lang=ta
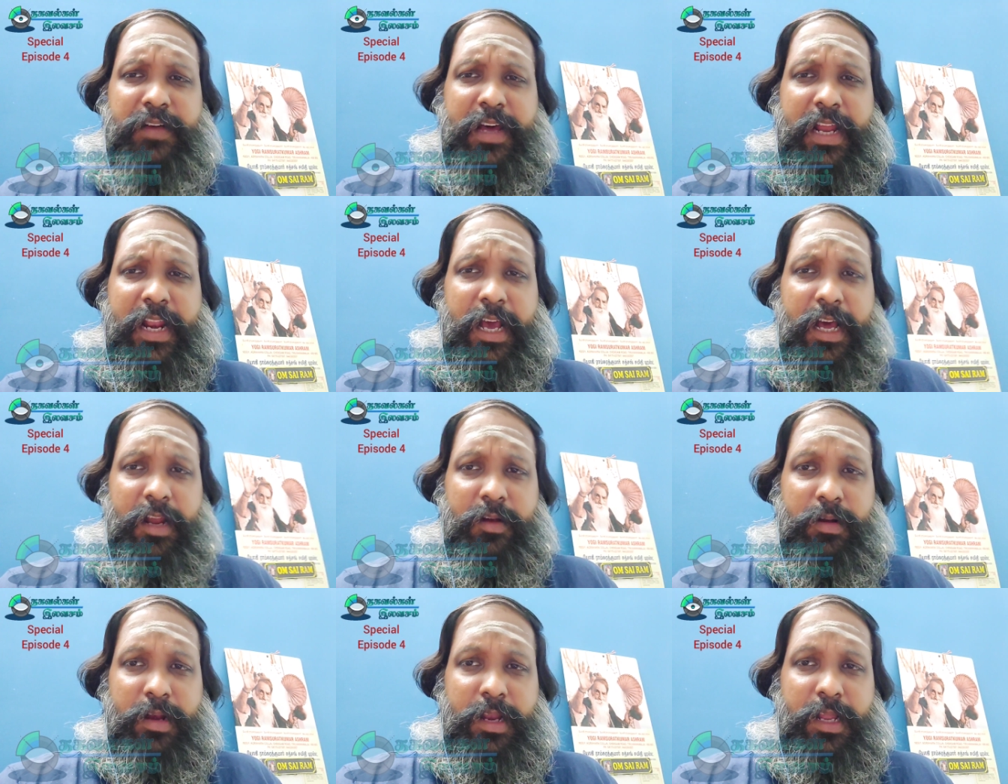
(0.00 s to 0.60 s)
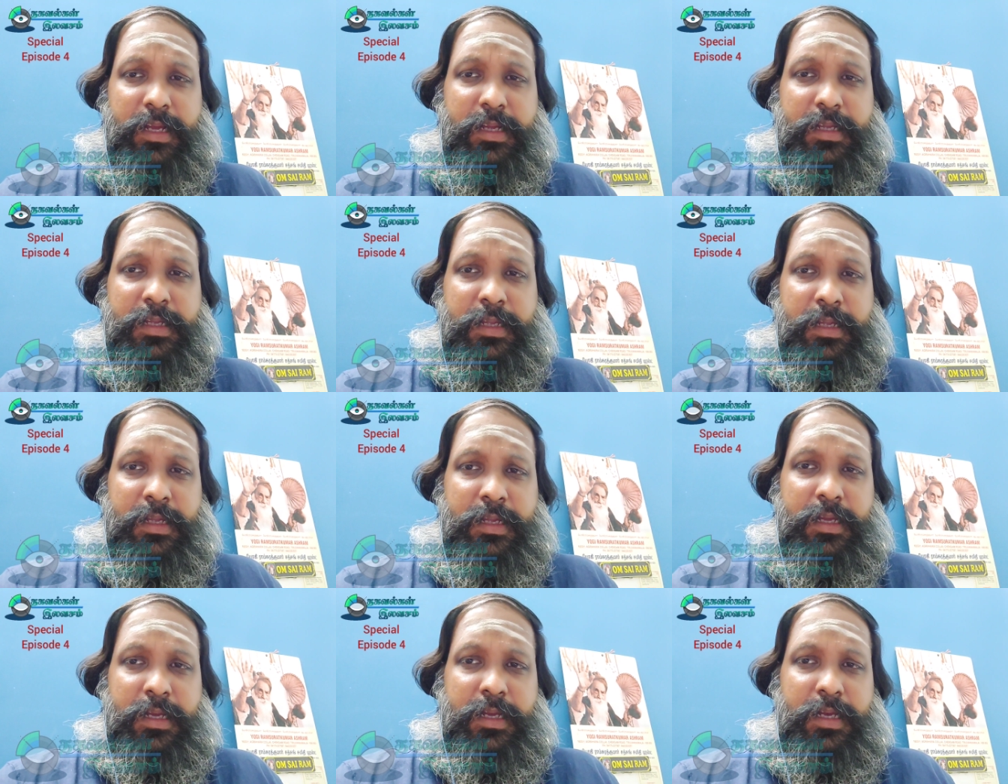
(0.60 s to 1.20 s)
வேறு யாரும் இல்லை
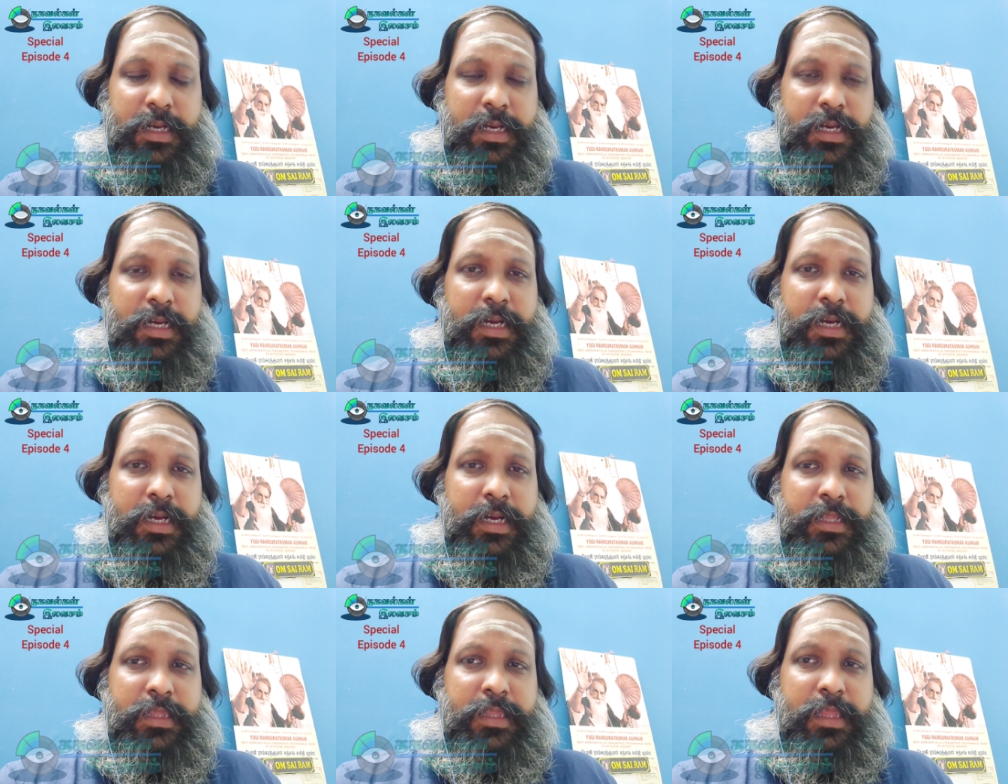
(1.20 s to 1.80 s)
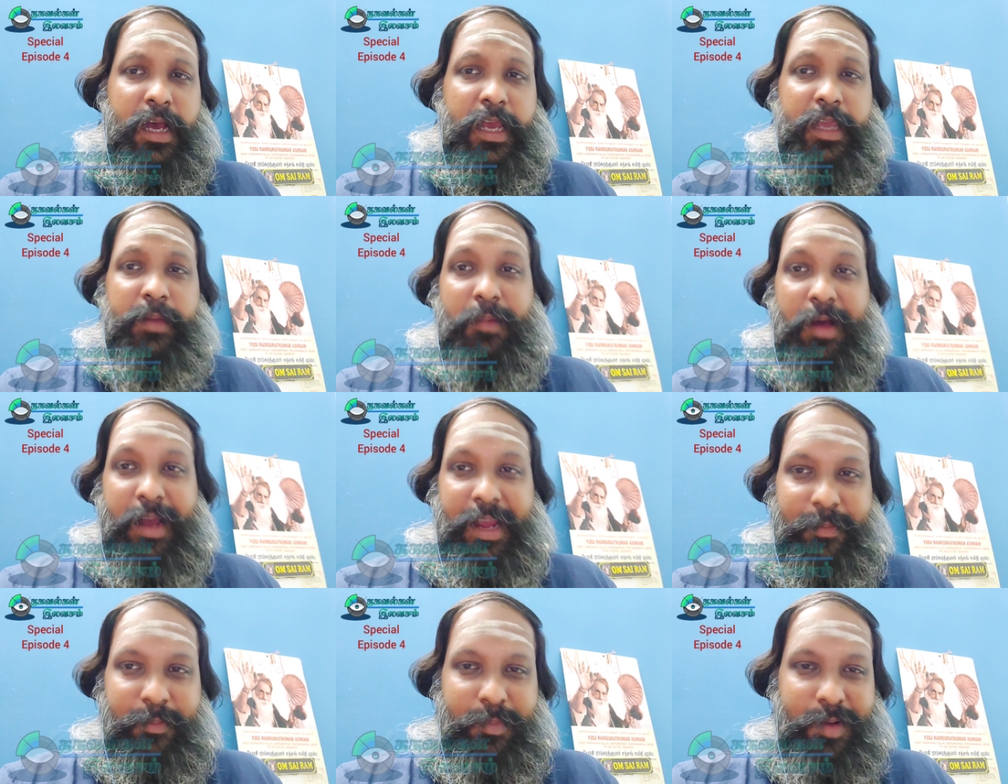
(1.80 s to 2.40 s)
தாய்
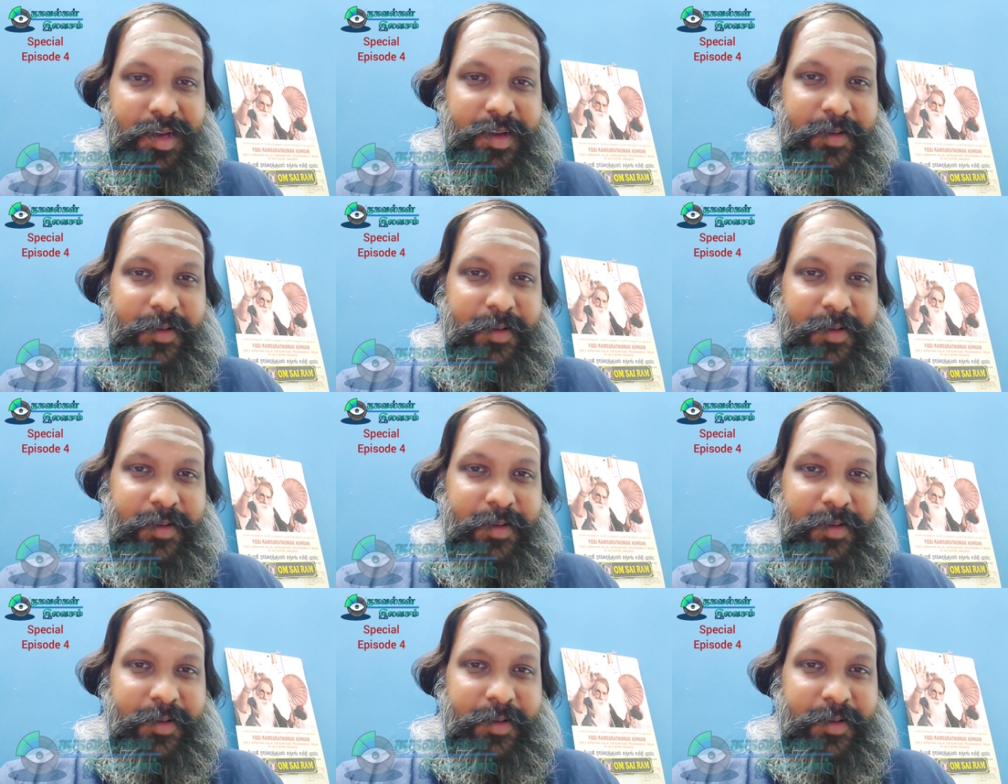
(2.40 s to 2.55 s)
மாயம்மா